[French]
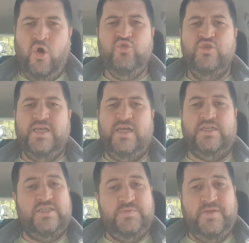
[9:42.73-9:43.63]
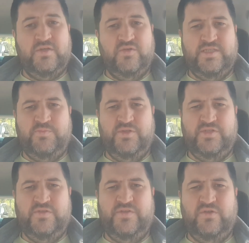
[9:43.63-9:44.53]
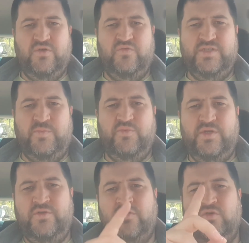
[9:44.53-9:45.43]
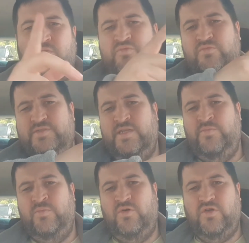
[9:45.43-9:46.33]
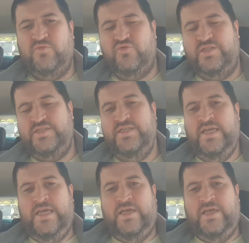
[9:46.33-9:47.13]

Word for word: En tout cas, j'espère que cette petite vidéo vous a plu et donc comme c'est le moment, comme je vous l'ai dit,